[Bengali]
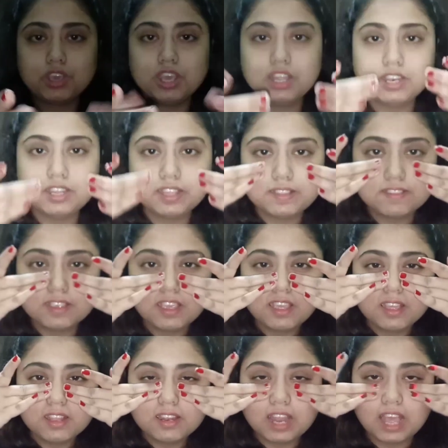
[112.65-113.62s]
চোখের নিচে
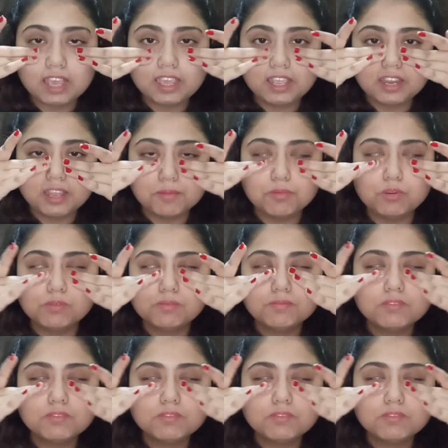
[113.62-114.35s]
লাগিয়ে নেব